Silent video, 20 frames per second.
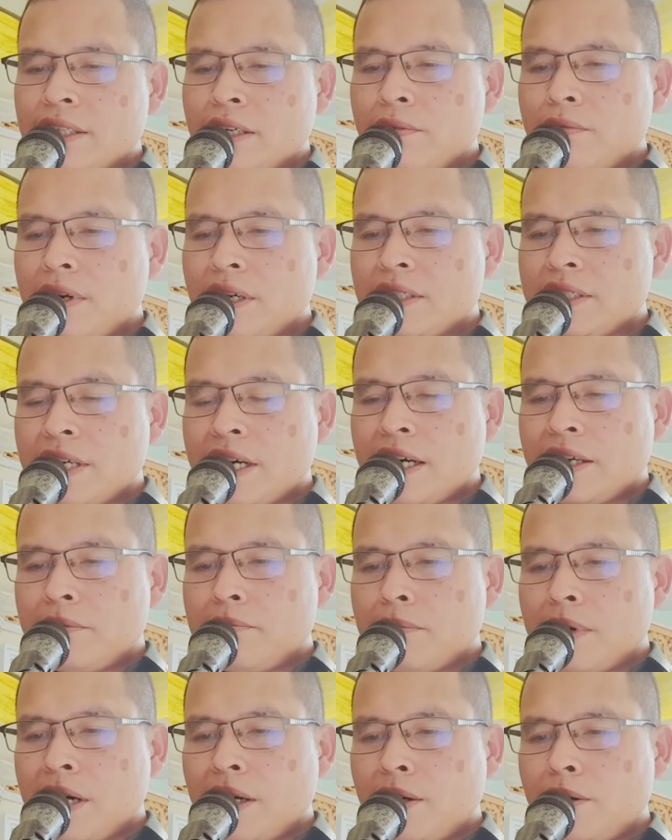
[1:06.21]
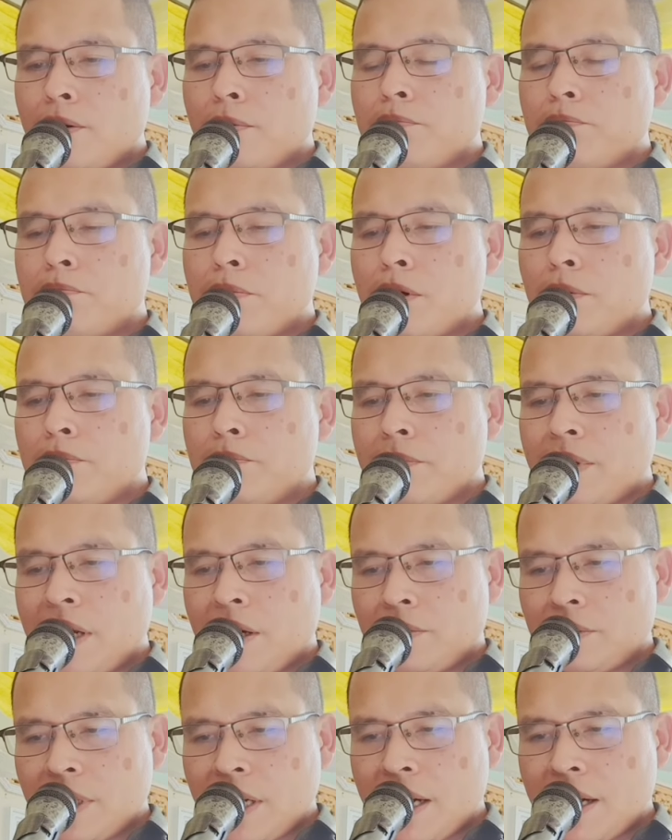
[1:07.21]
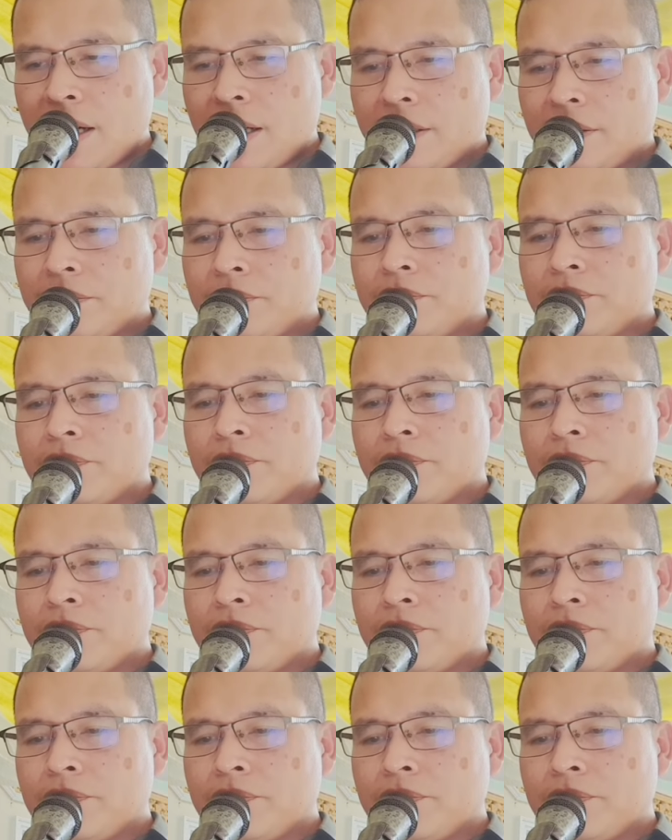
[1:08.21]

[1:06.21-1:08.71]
ทวชชัยมานพพบแนวทาง